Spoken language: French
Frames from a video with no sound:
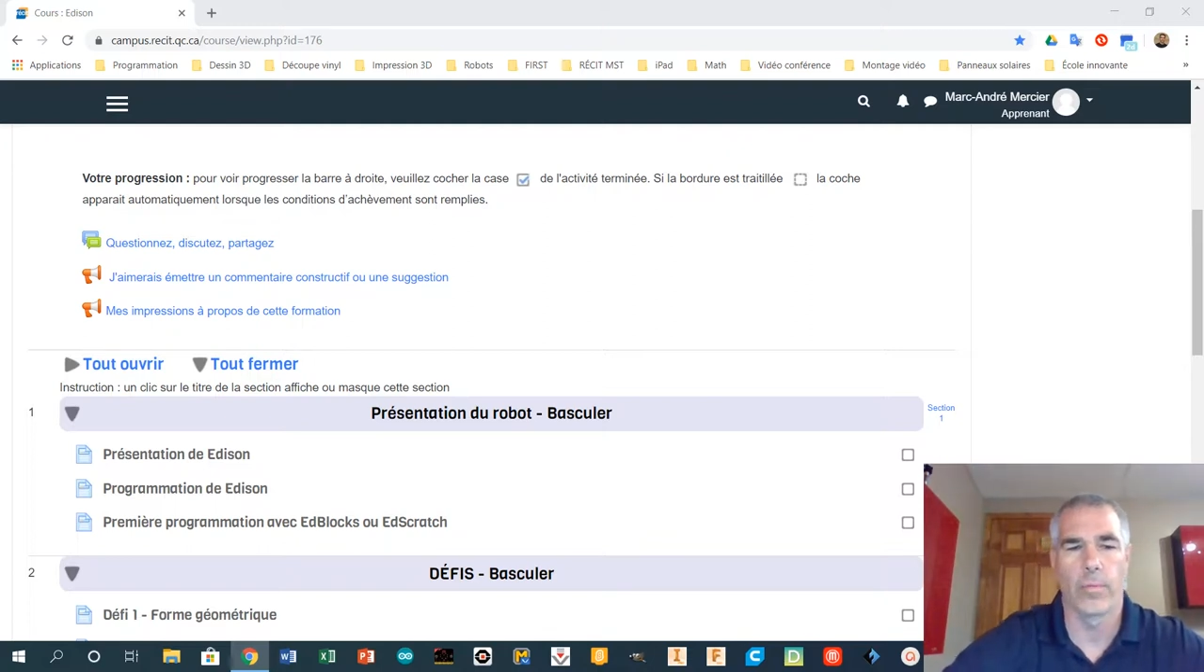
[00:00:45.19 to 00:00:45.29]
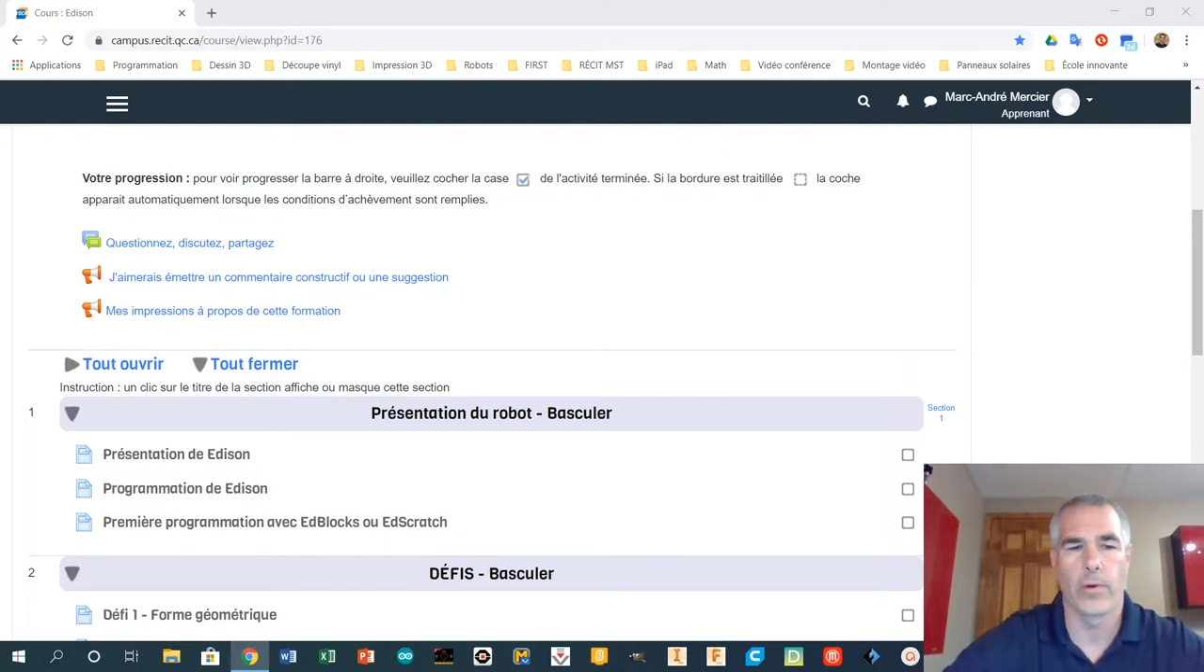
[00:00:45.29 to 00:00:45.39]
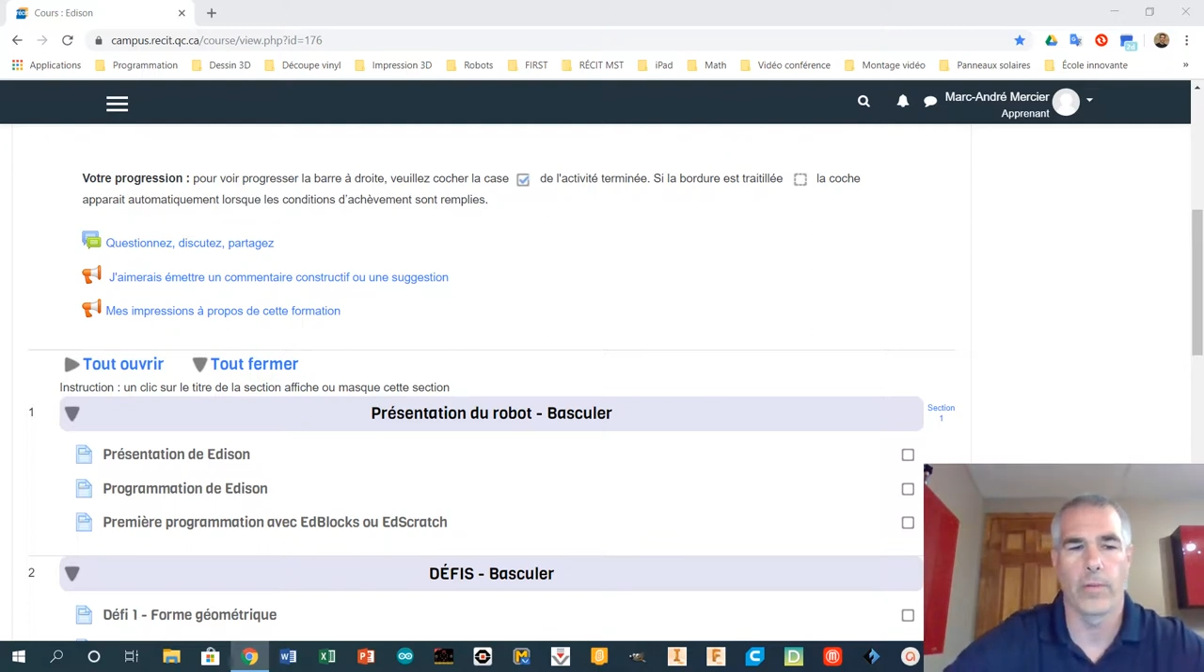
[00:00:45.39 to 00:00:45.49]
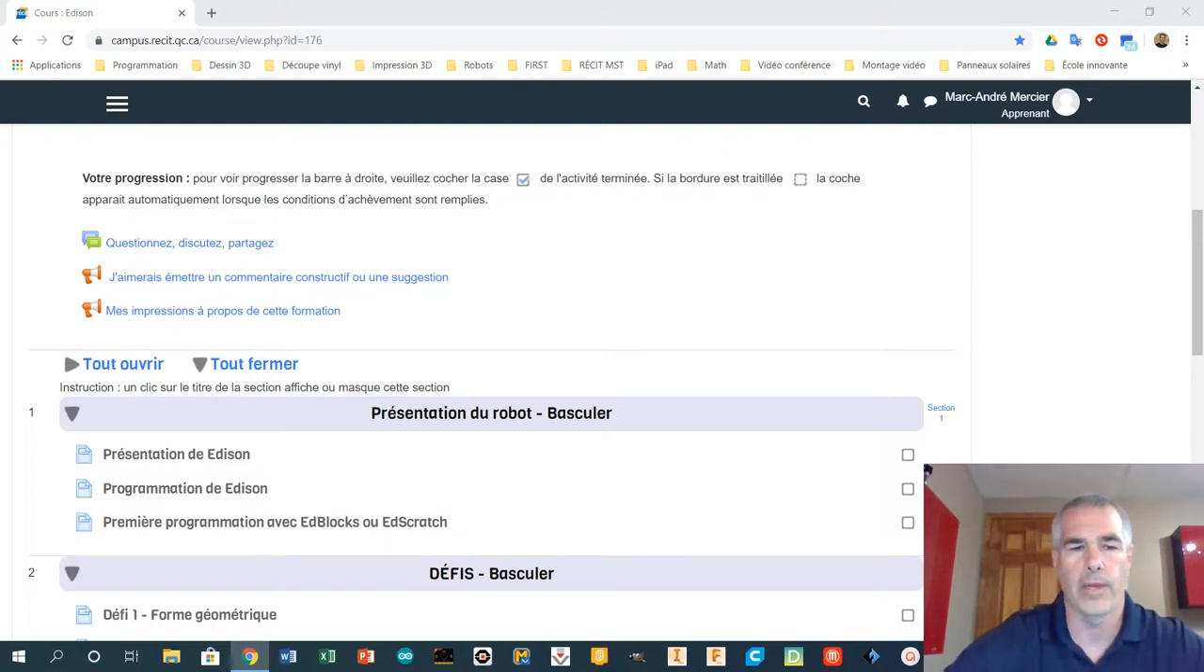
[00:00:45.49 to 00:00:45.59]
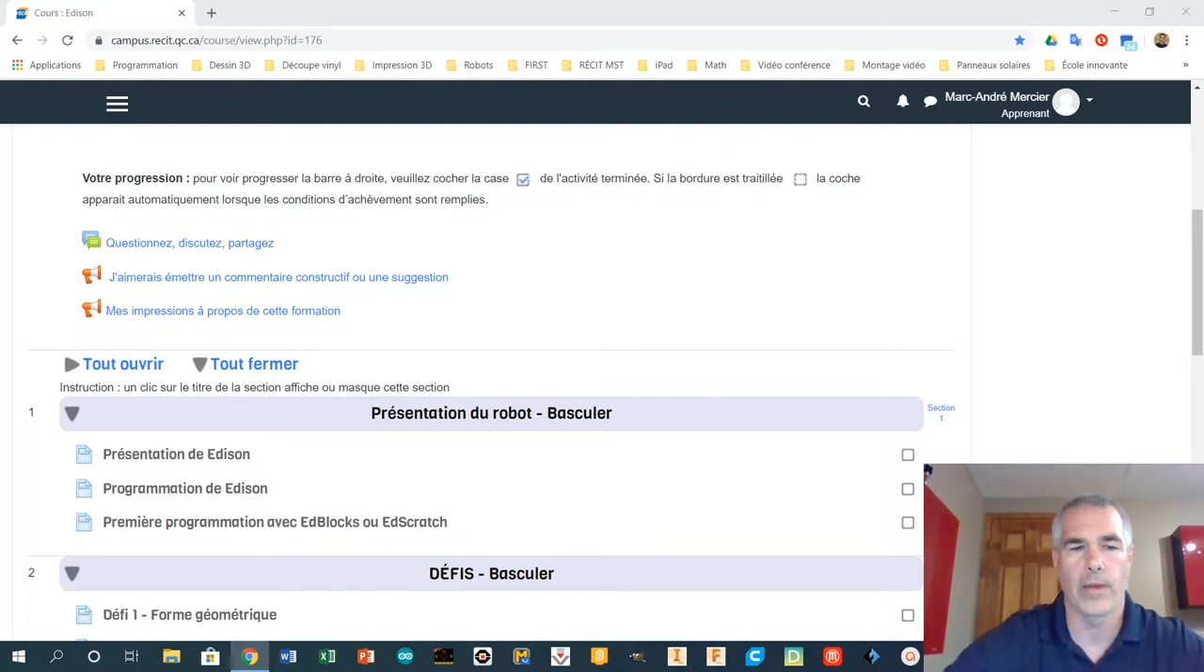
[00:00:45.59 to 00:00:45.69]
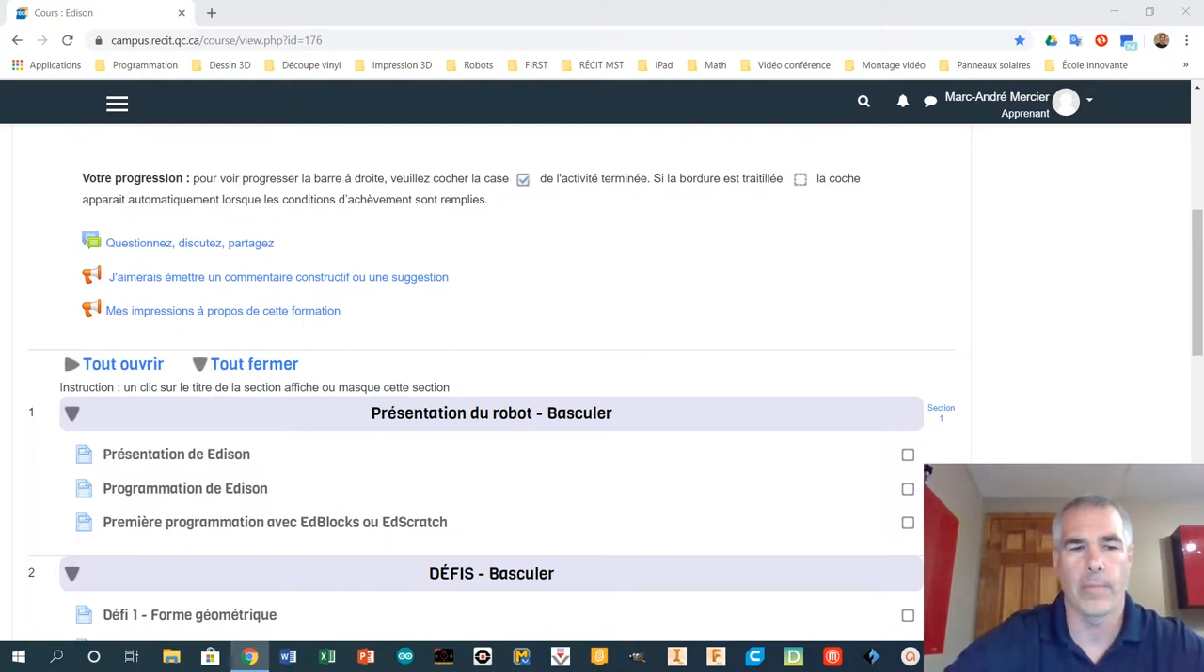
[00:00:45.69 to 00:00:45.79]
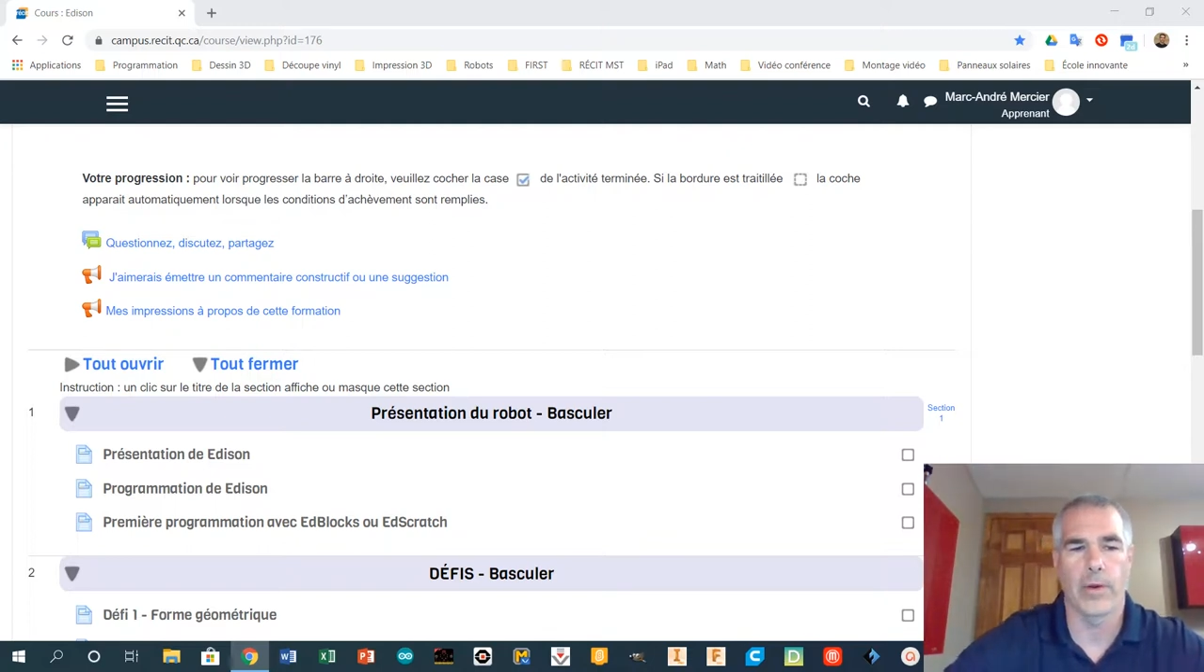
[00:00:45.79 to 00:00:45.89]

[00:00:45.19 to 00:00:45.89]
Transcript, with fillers: premières